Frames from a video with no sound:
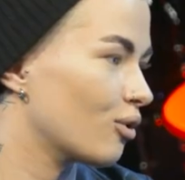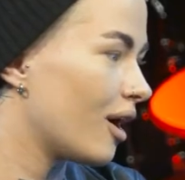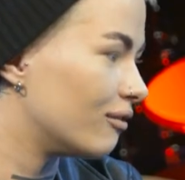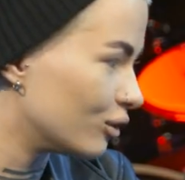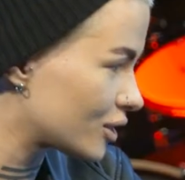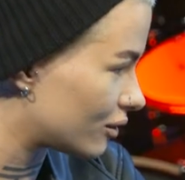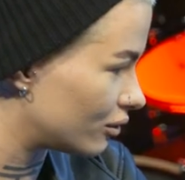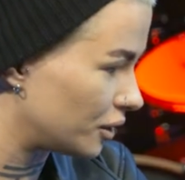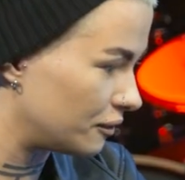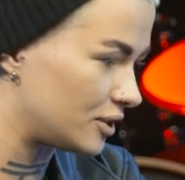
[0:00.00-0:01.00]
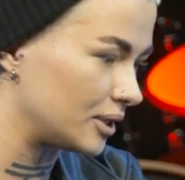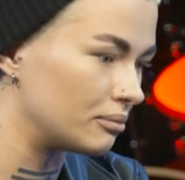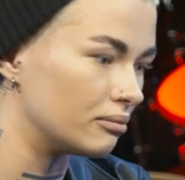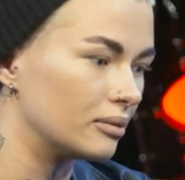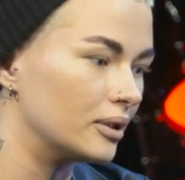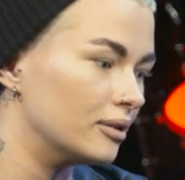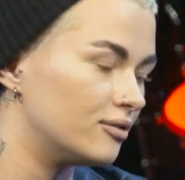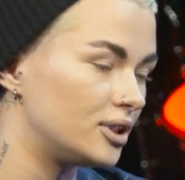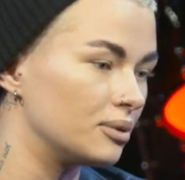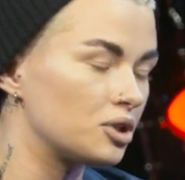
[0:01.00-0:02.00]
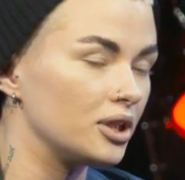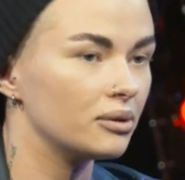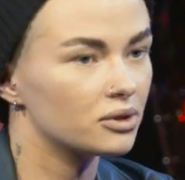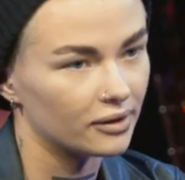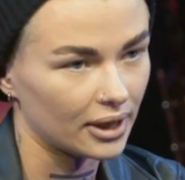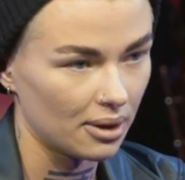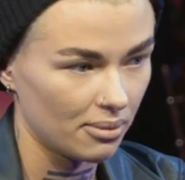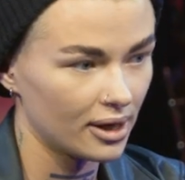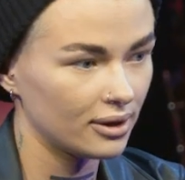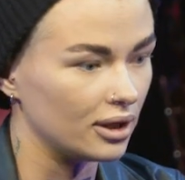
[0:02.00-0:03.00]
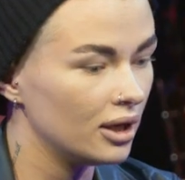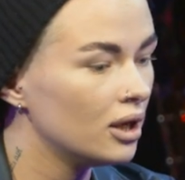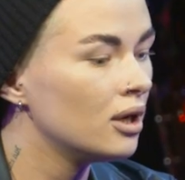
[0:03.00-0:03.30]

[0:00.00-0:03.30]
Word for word: и руководству, и всем, э, всем членам своей команды.